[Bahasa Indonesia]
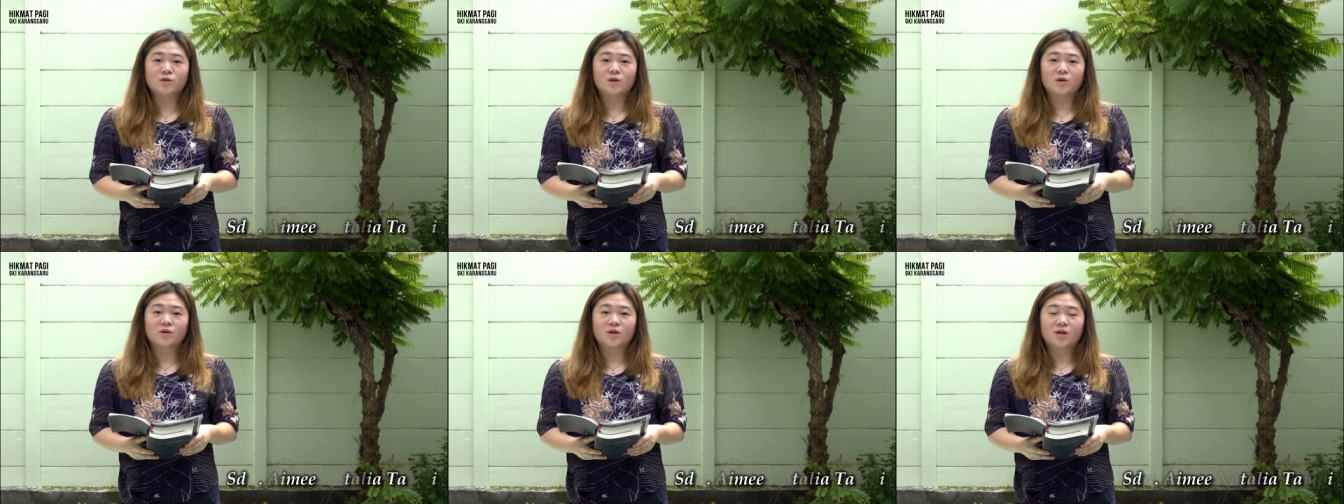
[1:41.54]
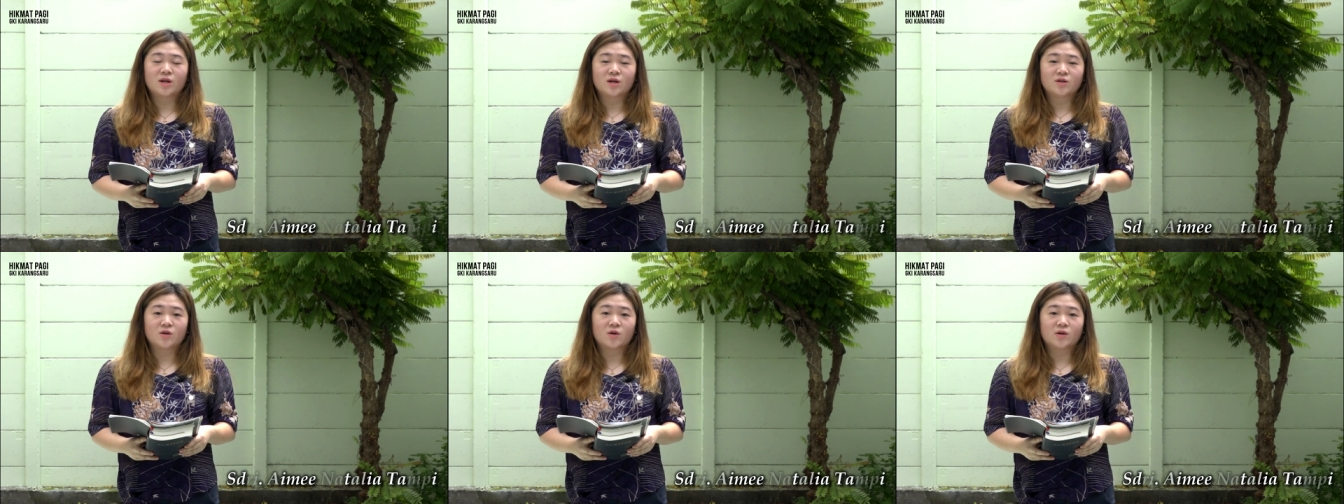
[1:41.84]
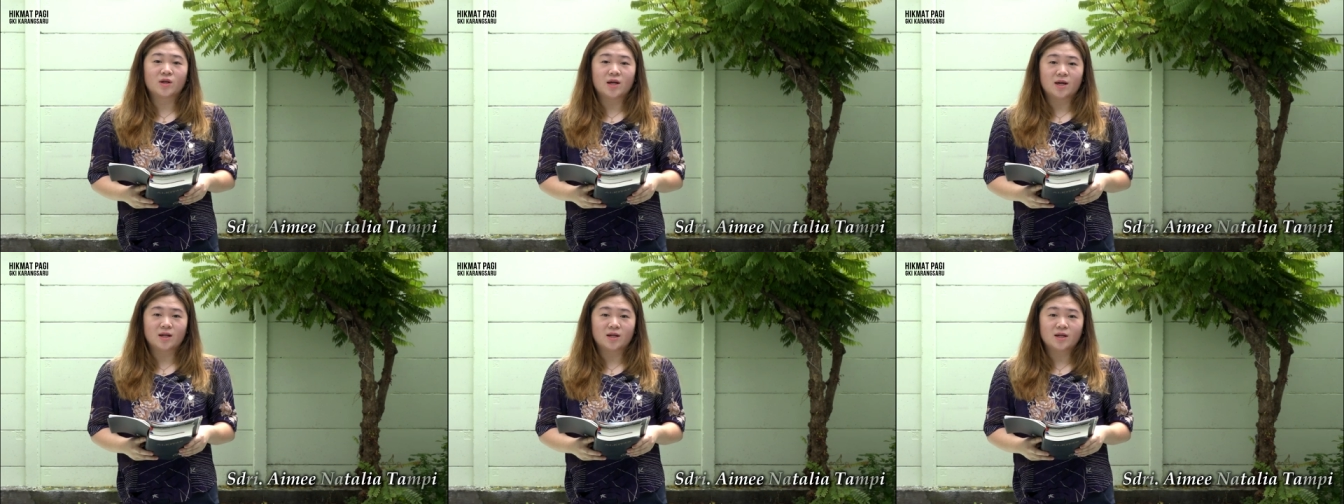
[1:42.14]

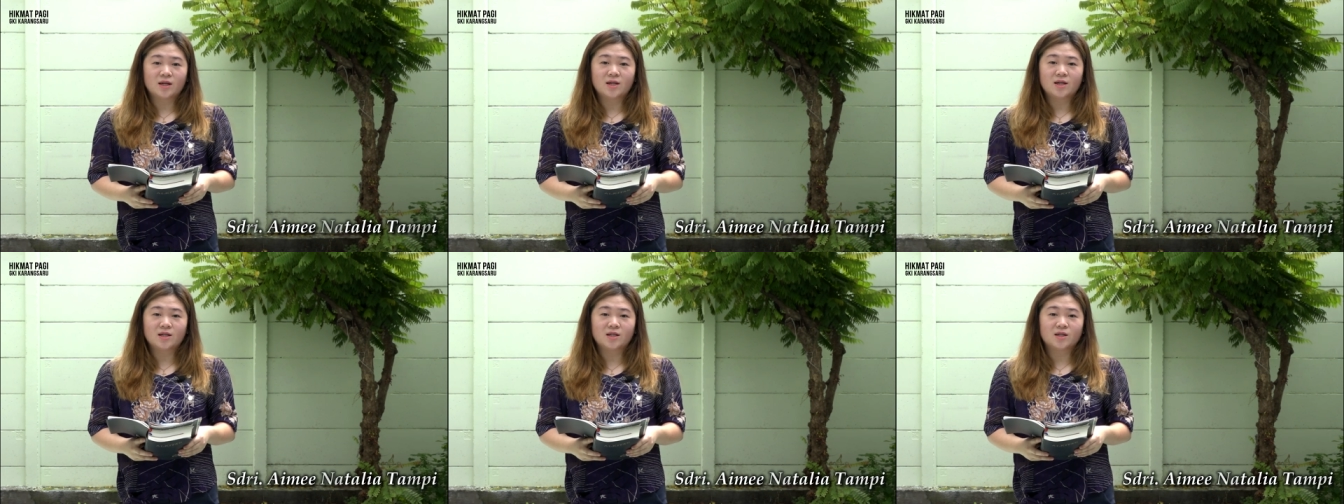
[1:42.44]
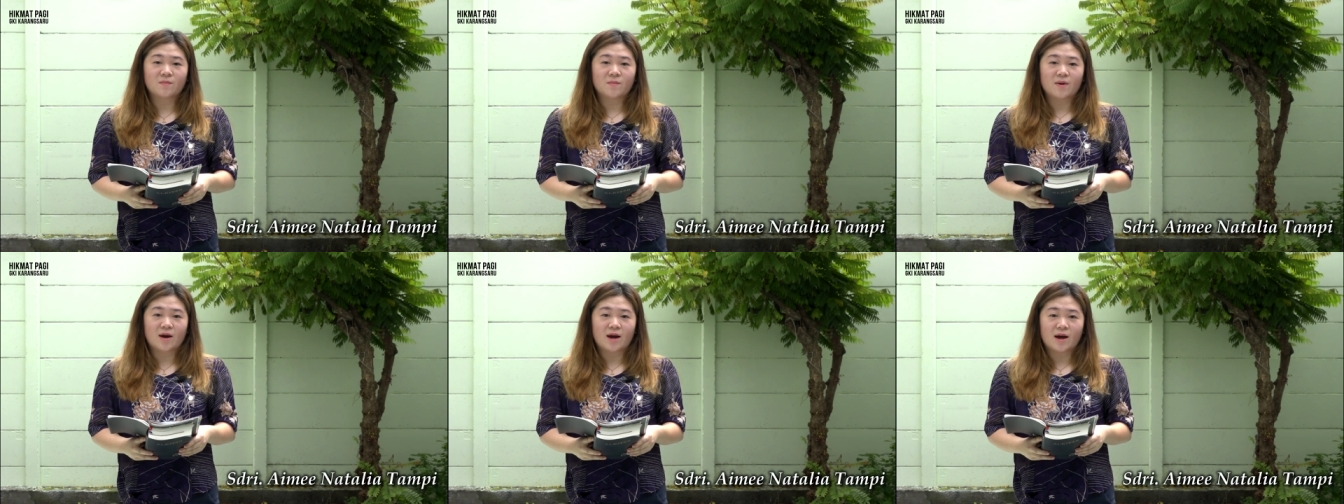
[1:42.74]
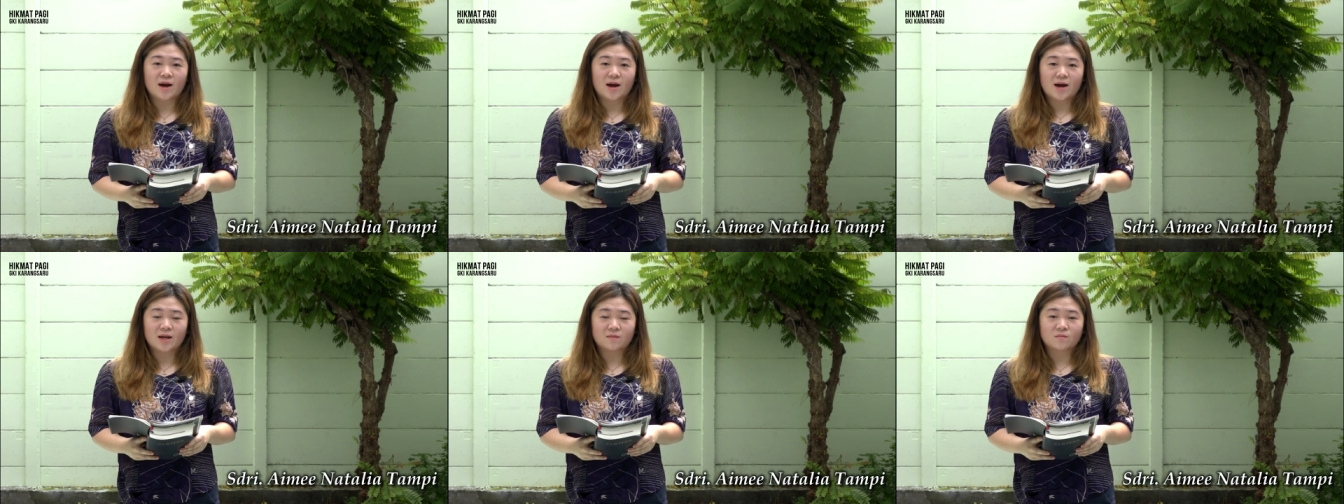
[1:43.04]
Saudara-saudari,
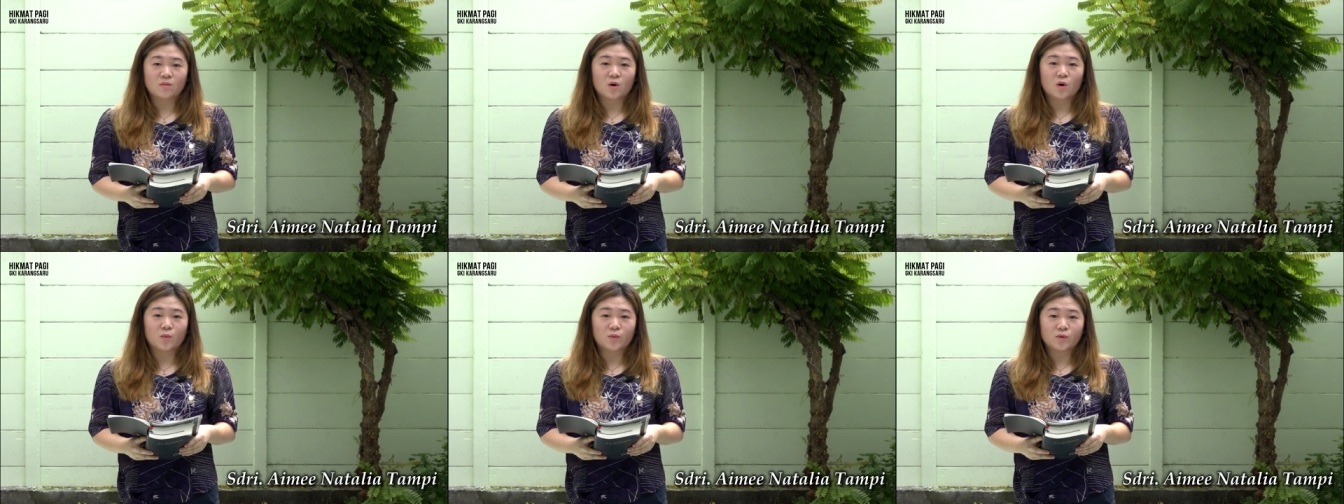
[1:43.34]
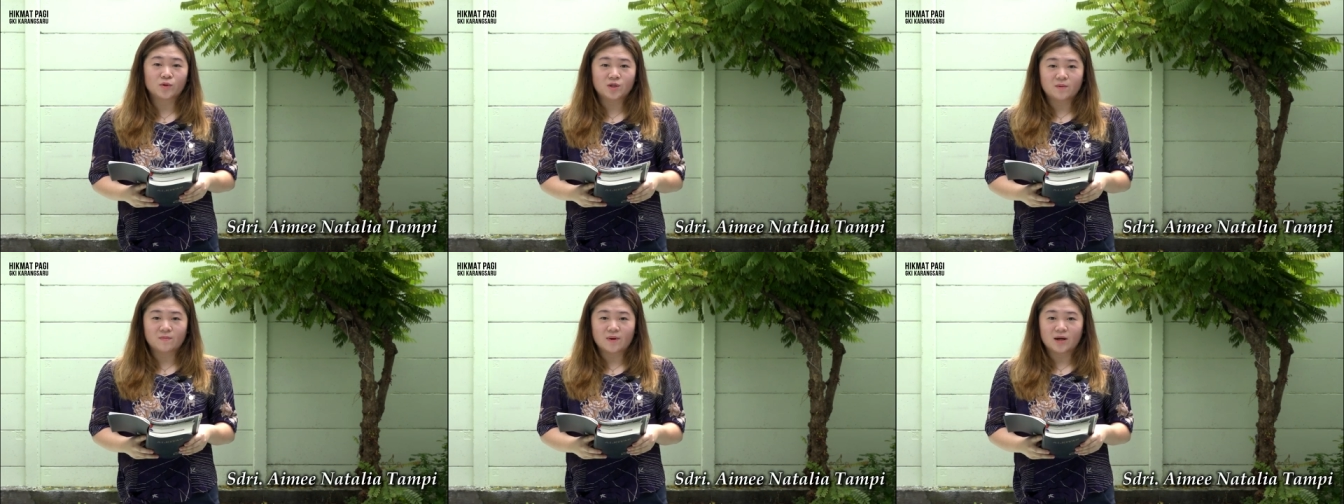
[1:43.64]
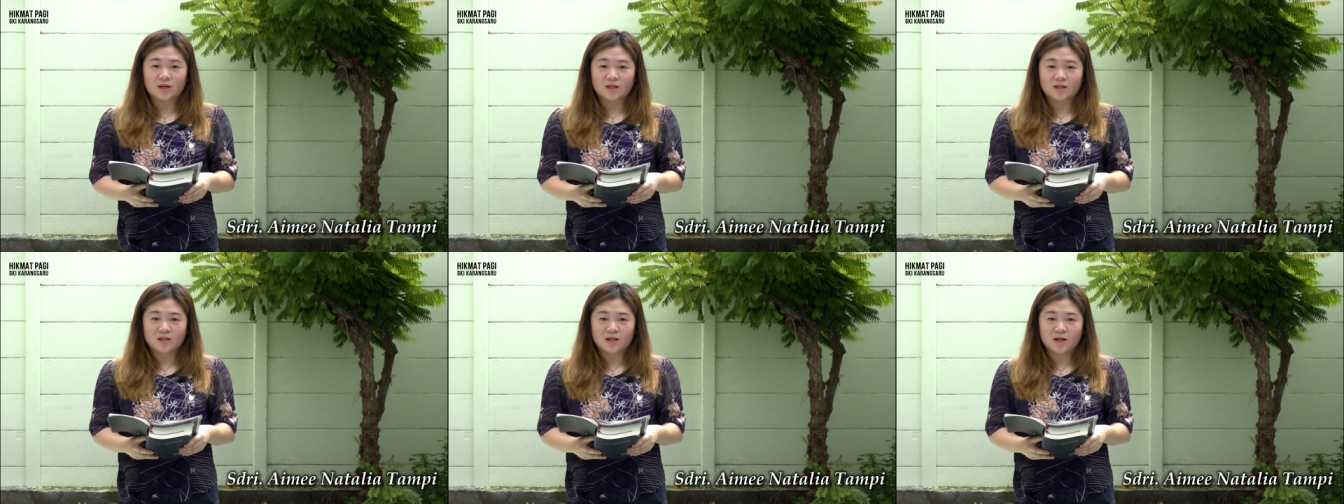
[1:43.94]
Jemaat maupun
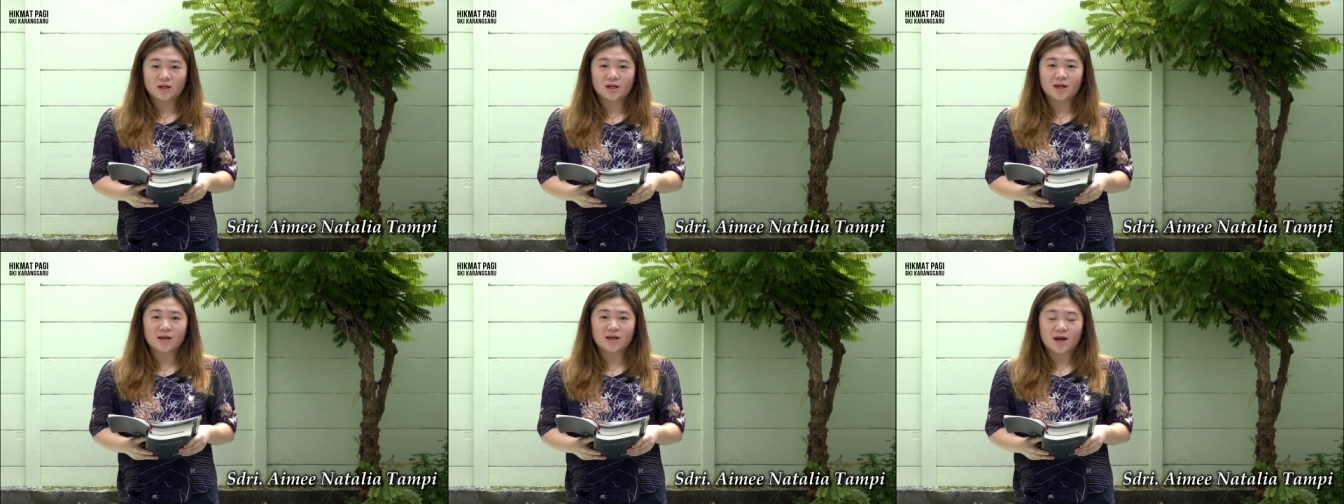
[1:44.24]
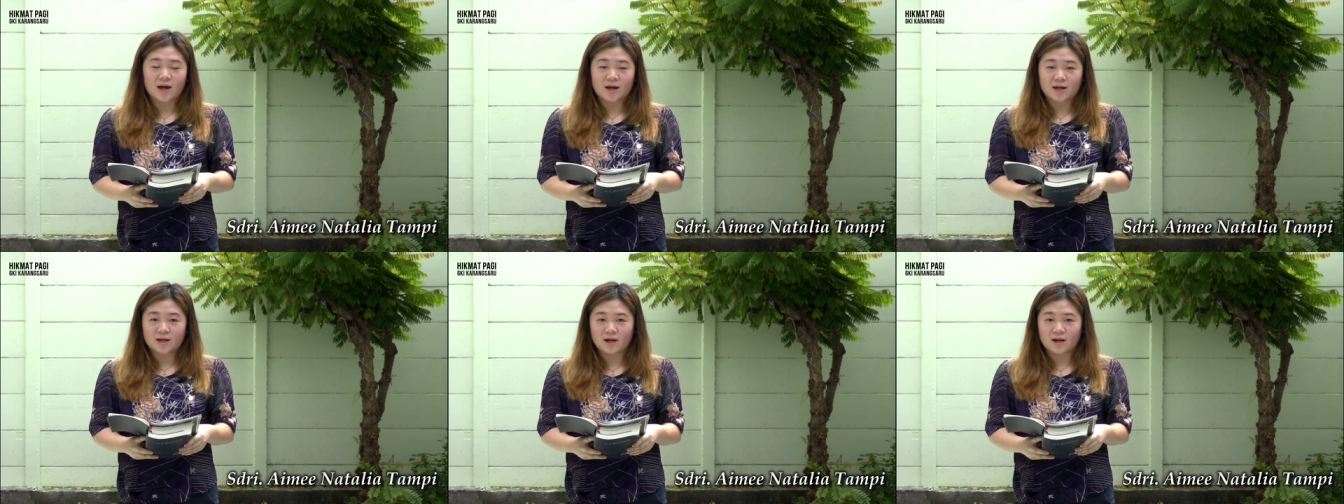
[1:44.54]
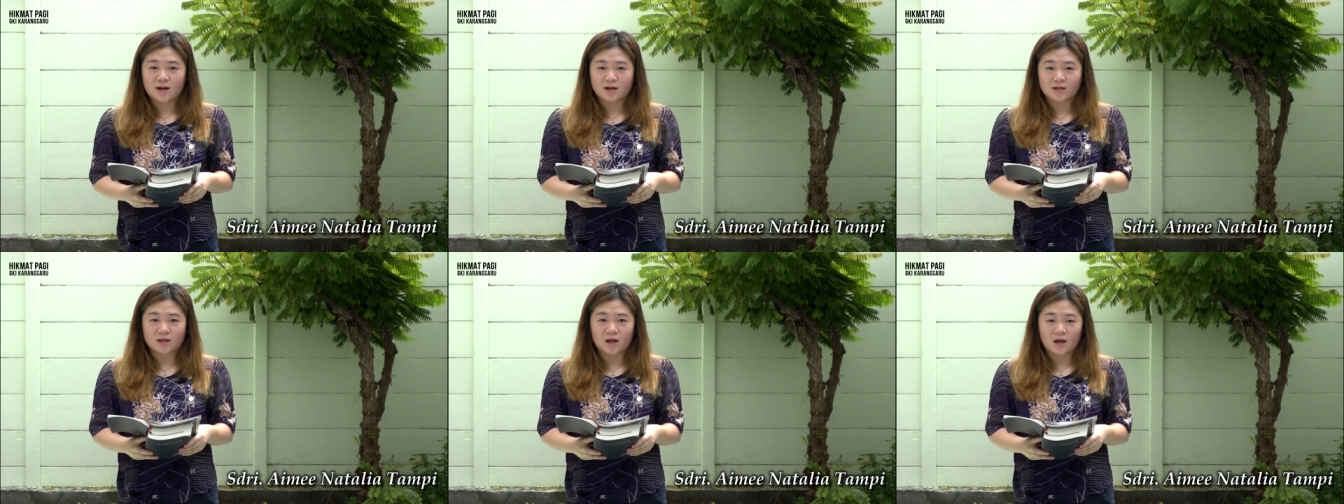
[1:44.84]
simpatisan GKI
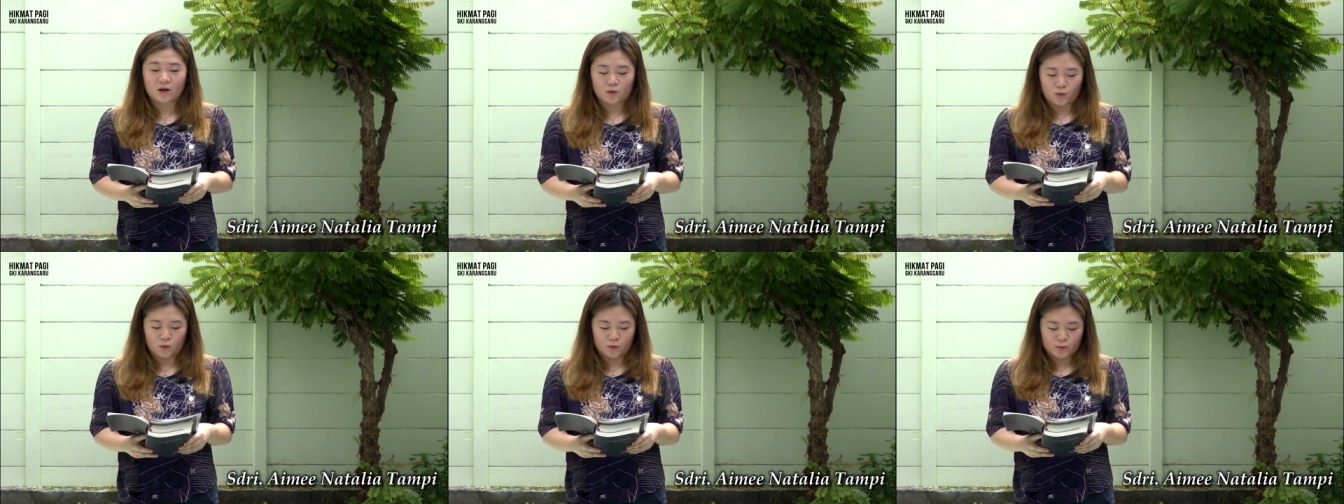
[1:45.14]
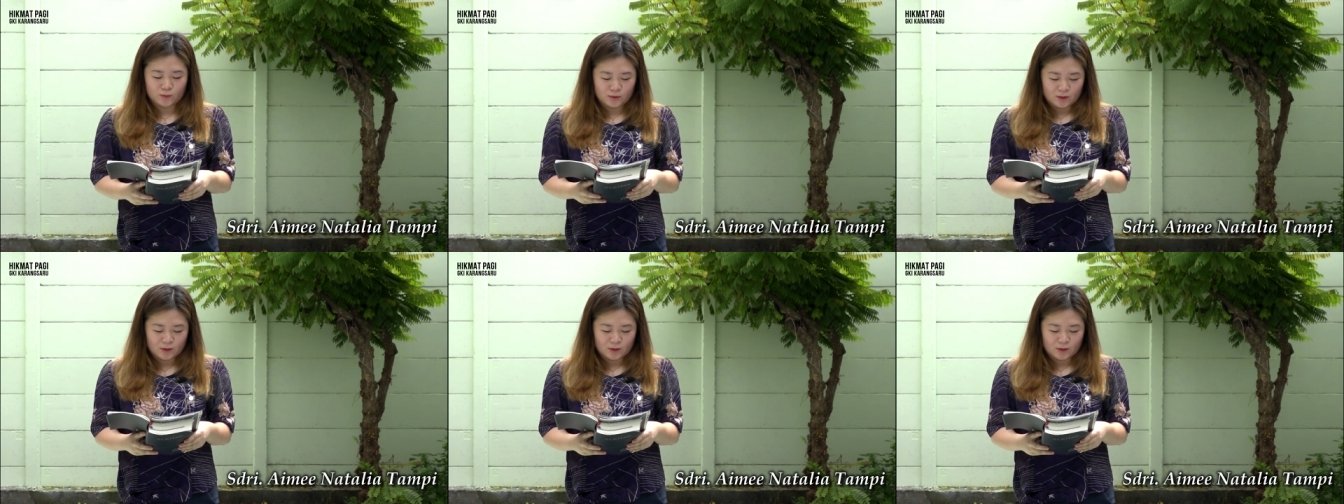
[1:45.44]
Karangsaru